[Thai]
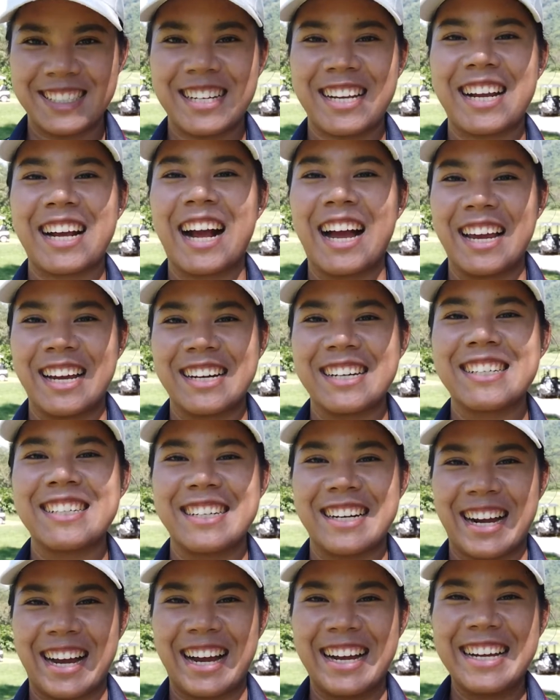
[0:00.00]
จะได้ไกลขึ้
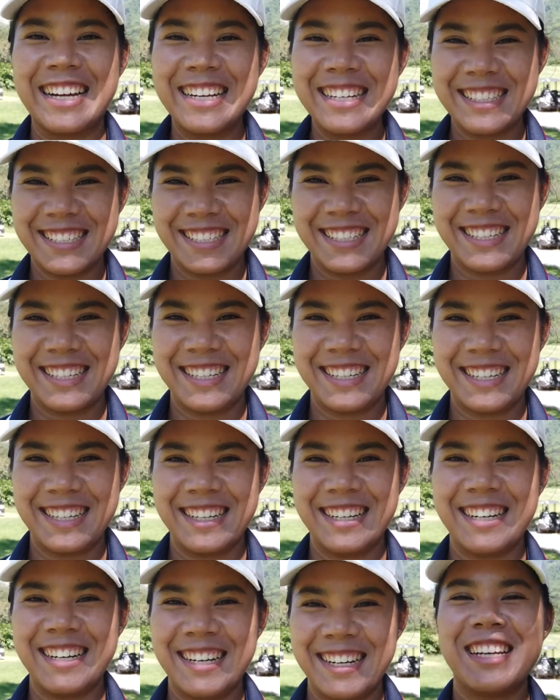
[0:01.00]
นค่ะ
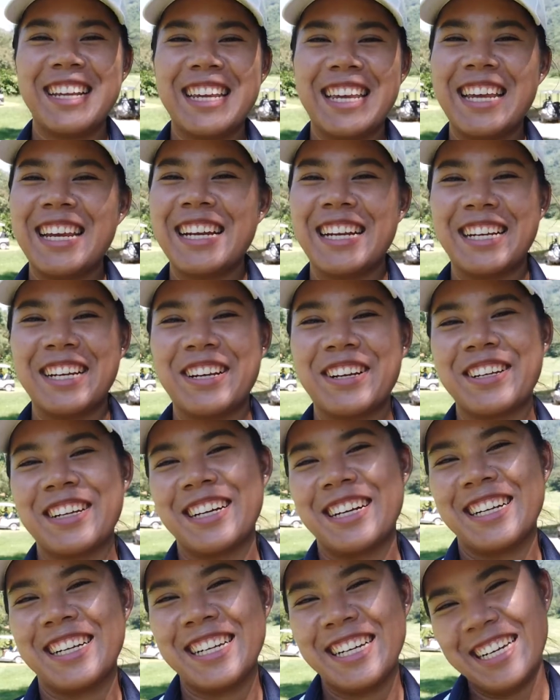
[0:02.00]
แล้วนี่กินอย่างเดียว
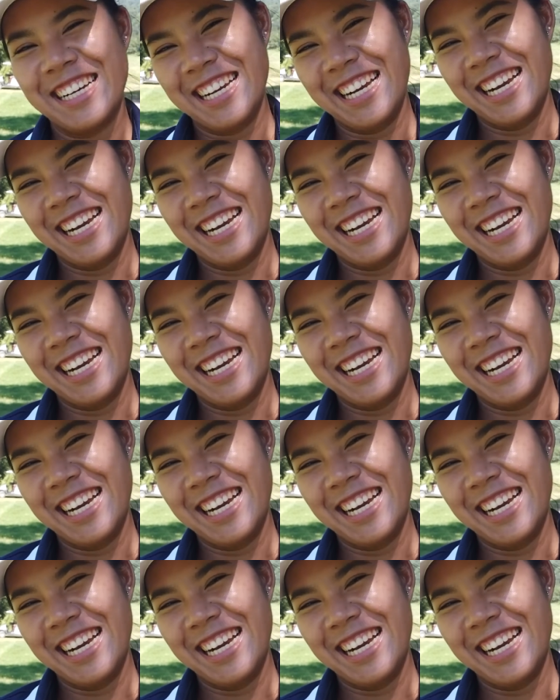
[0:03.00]
เลยค่ะ